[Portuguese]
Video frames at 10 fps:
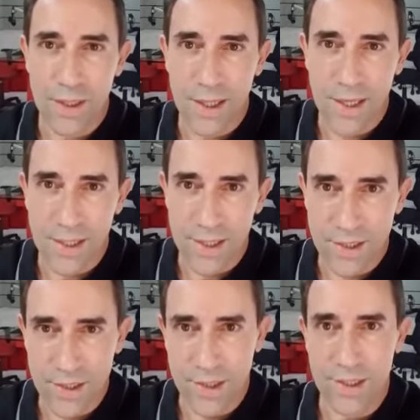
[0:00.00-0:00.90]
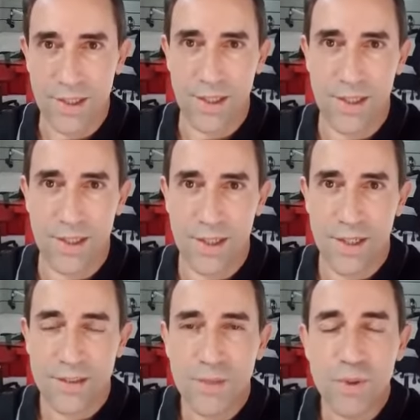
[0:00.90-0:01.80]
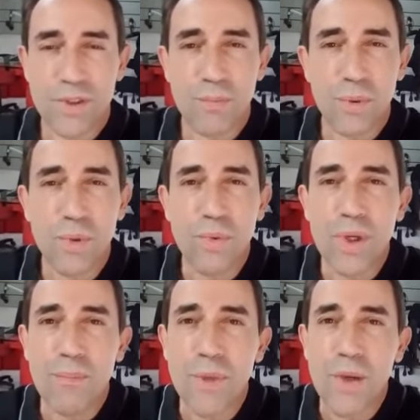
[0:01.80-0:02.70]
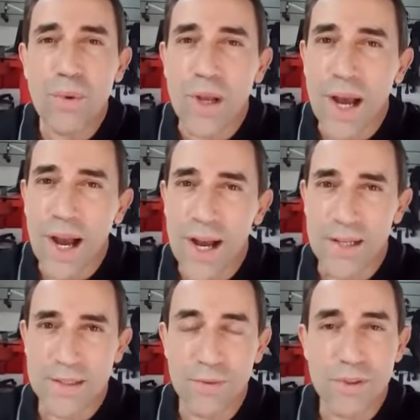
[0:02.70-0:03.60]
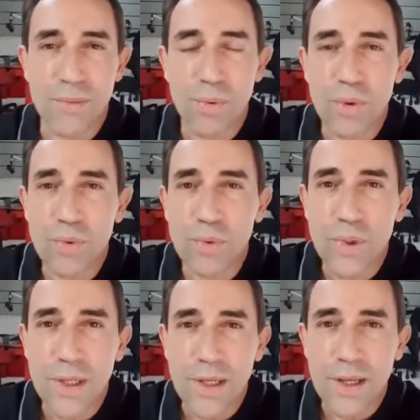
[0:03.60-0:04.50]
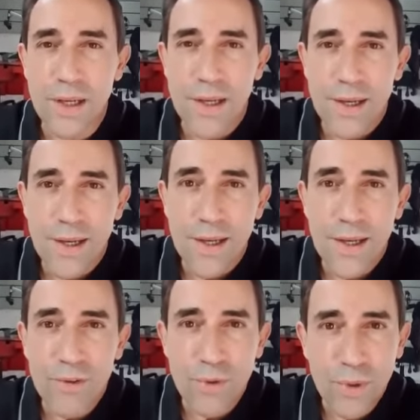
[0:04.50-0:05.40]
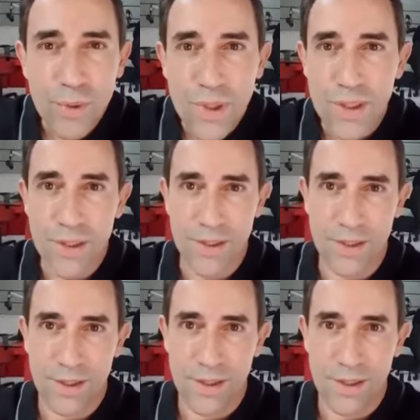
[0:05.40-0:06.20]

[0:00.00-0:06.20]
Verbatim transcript: a cada dia, se você procura melhorar, se você procura evoluir,